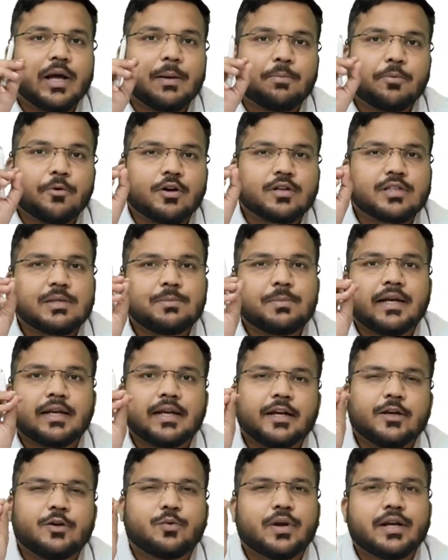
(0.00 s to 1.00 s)
तो
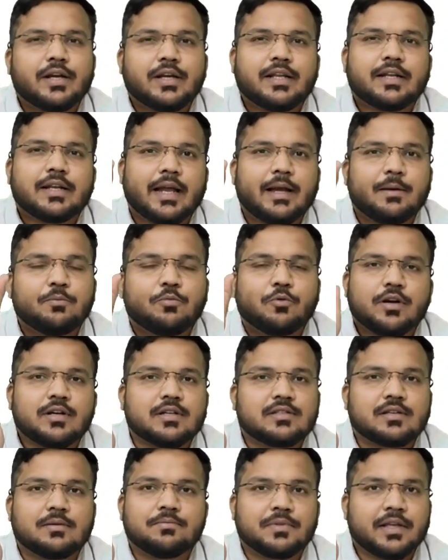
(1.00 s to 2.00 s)
अप्रोक्सीमेटली 29
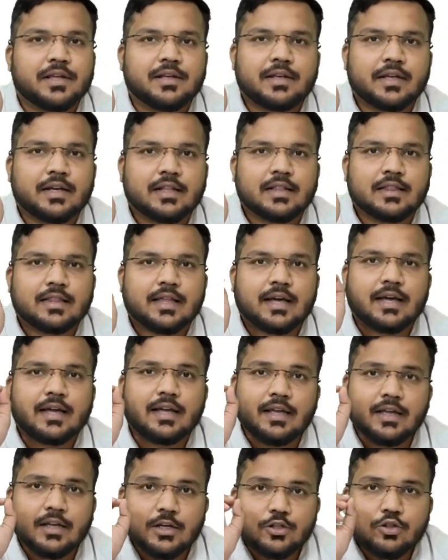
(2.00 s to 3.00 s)
पॉइंट समथिंग
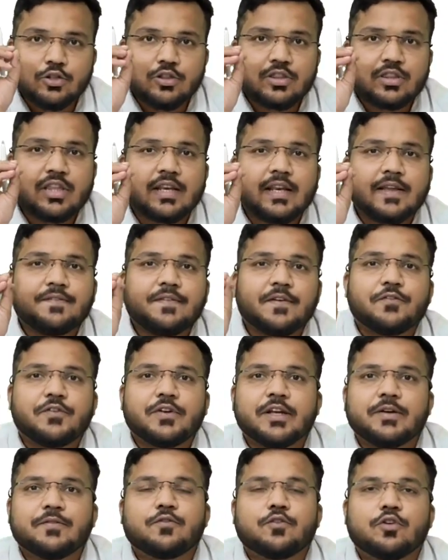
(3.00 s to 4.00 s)
निकलता है तो
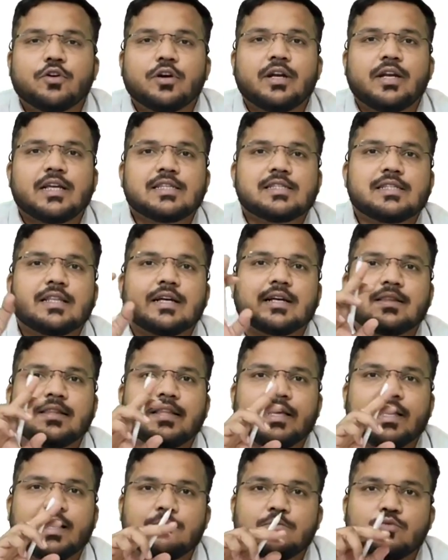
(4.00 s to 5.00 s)
354 डेज
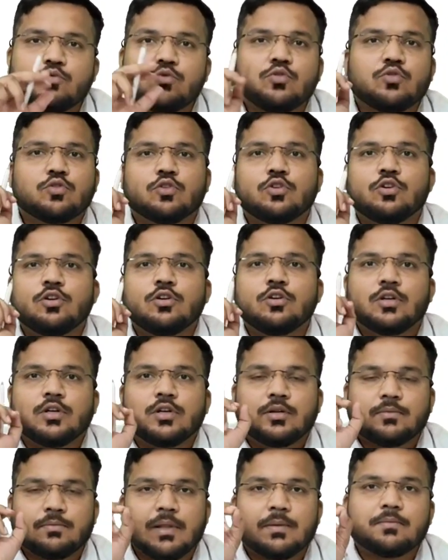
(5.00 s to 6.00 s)
लगते हैं मून को
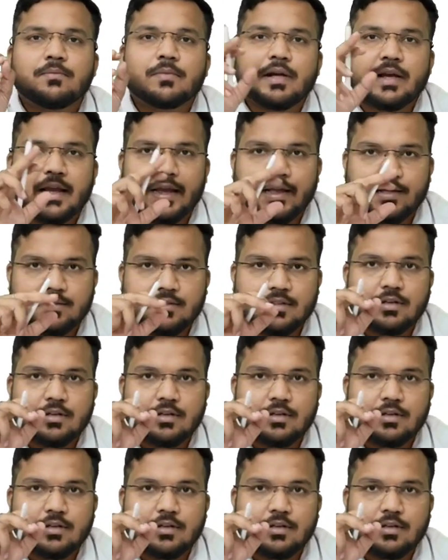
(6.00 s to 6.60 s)
मतलब